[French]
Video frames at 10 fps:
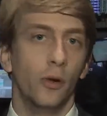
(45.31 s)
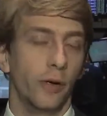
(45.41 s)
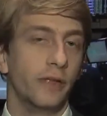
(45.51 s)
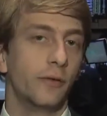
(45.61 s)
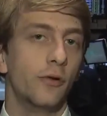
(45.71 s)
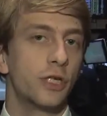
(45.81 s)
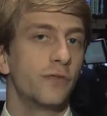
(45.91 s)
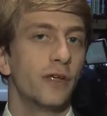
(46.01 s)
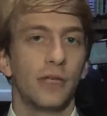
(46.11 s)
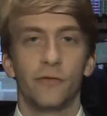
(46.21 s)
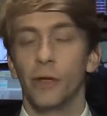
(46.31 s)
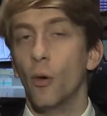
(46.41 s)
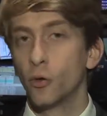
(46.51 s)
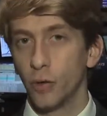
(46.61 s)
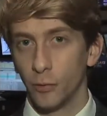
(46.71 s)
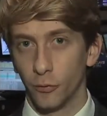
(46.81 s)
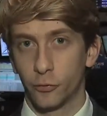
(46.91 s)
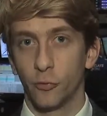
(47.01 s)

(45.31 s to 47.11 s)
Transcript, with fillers: En réalité, le G20 n'a fait aucune annonce